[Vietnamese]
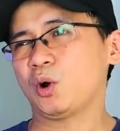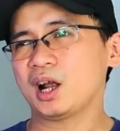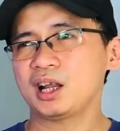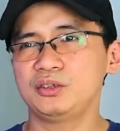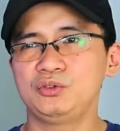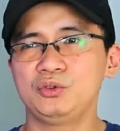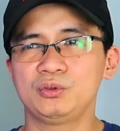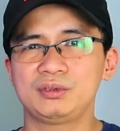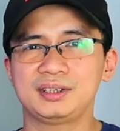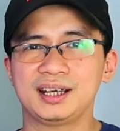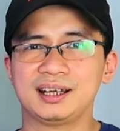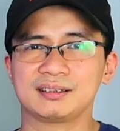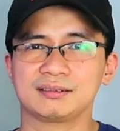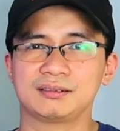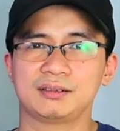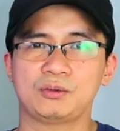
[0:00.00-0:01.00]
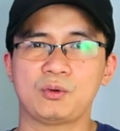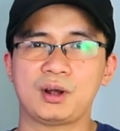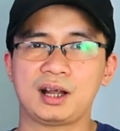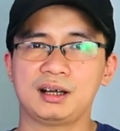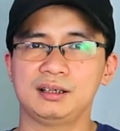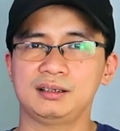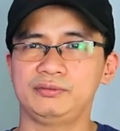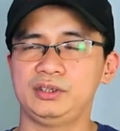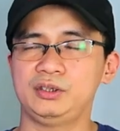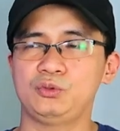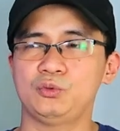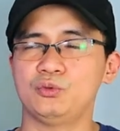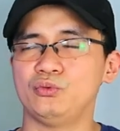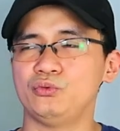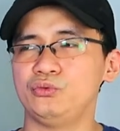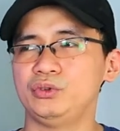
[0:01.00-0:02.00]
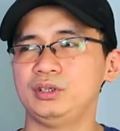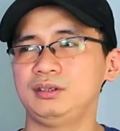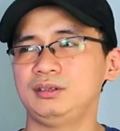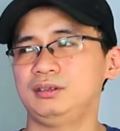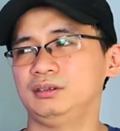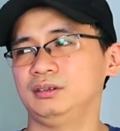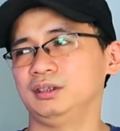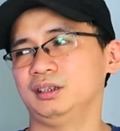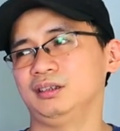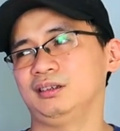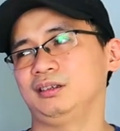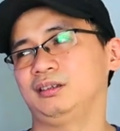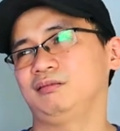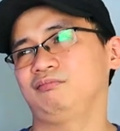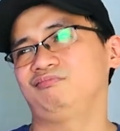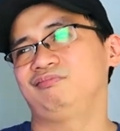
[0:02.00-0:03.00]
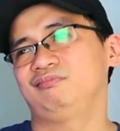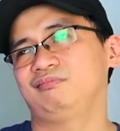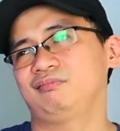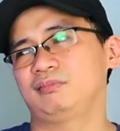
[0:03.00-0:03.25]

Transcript: quá là nhút nhát quá là ví dụ như là